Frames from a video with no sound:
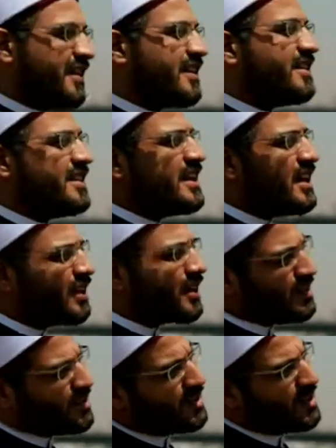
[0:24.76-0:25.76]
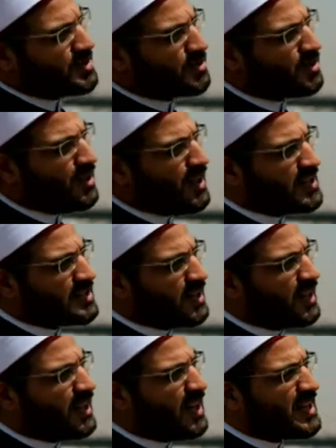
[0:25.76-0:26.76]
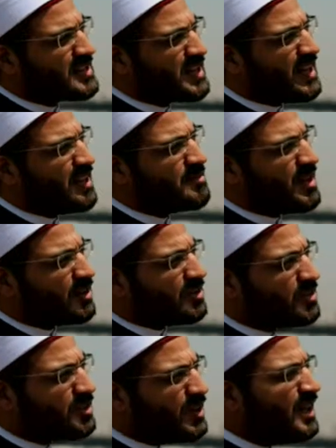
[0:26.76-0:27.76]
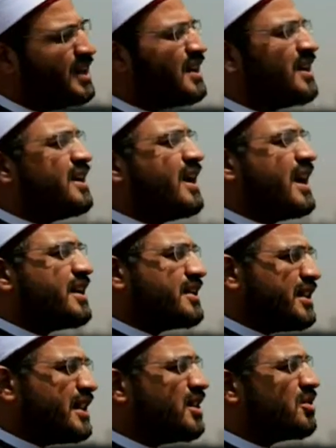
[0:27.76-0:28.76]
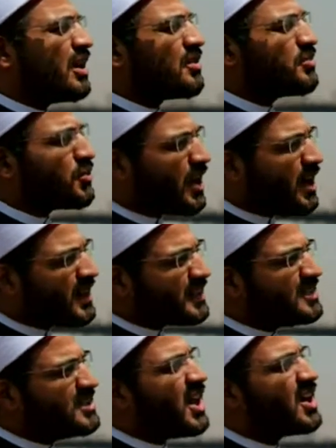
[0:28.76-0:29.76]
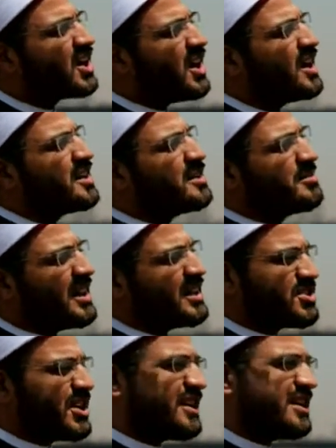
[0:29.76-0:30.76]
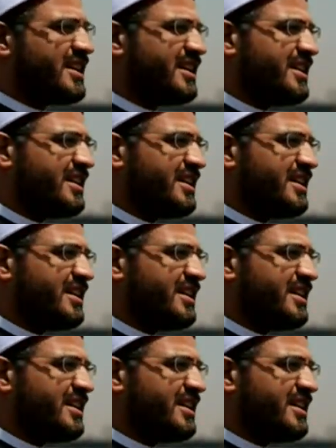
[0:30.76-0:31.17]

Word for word: النيل رسول الله صلى الله عليه وسلم يقول النيل والفرات نهران من الجنة